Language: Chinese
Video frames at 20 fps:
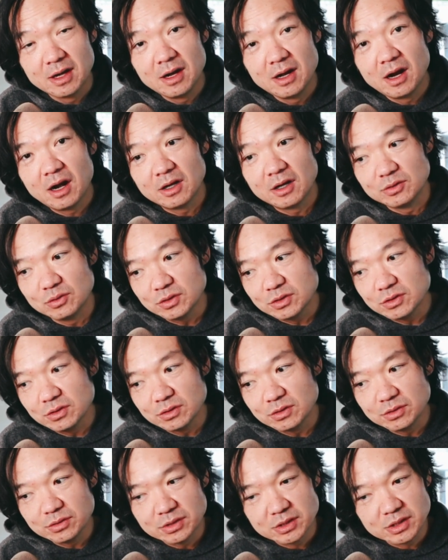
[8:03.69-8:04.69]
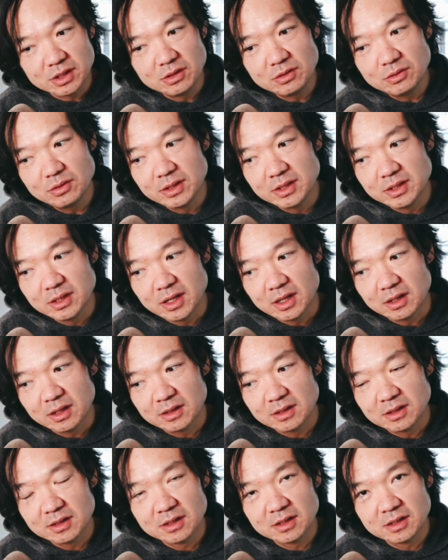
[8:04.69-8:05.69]
很多时候去争论呢，
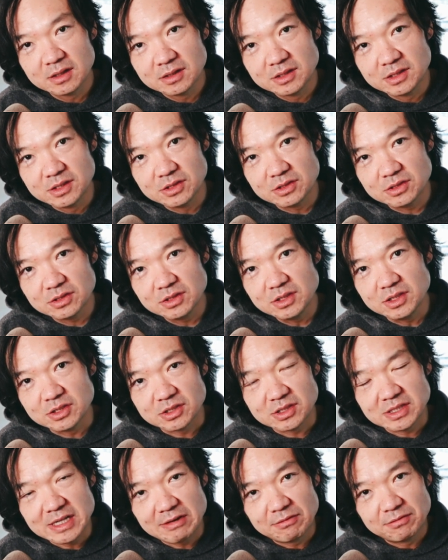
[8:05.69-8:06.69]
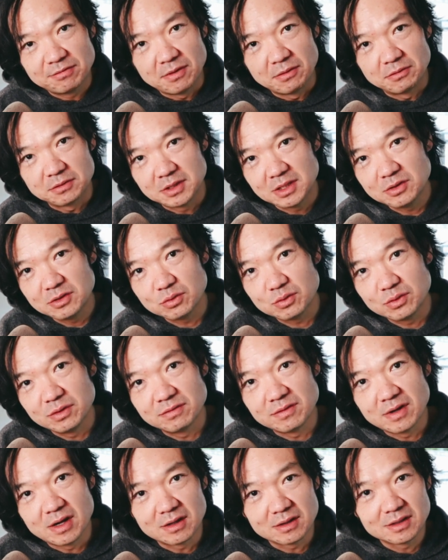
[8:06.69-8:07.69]
其实你是在否定对
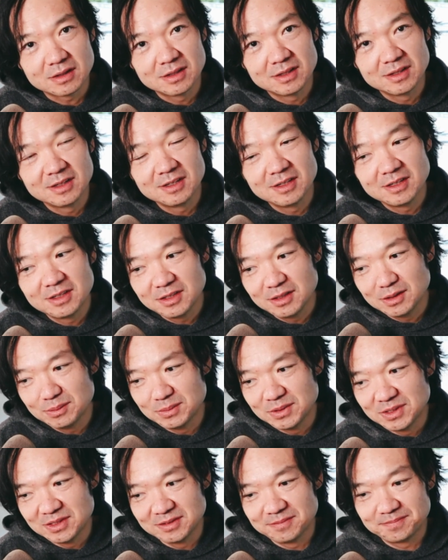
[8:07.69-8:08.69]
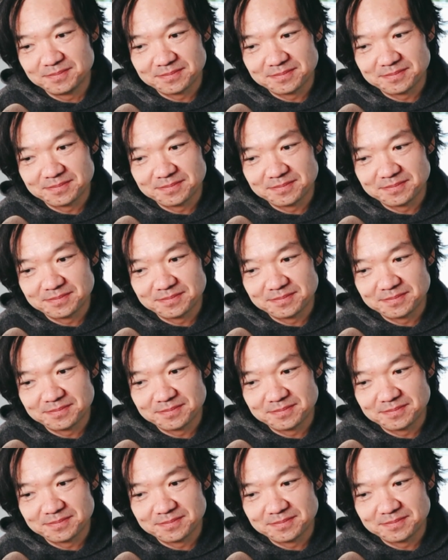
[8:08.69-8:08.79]
方，那么。